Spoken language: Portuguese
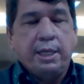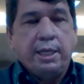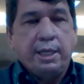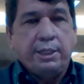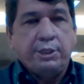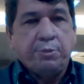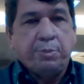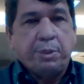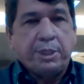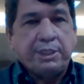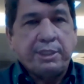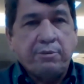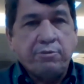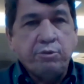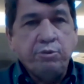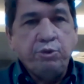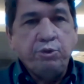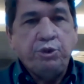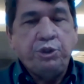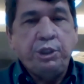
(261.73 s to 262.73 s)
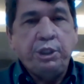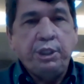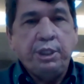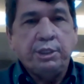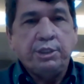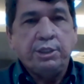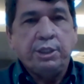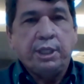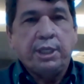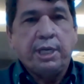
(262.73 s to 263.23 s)
Eles passavam
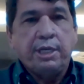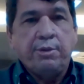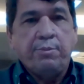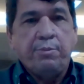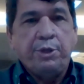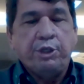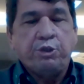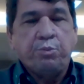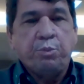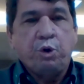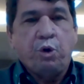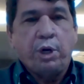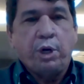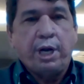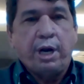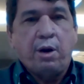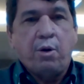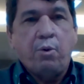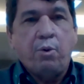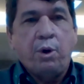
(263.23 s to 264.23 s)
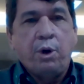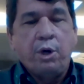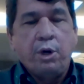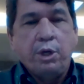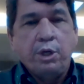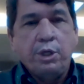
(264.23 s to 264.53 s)
dias naquele mesmo local.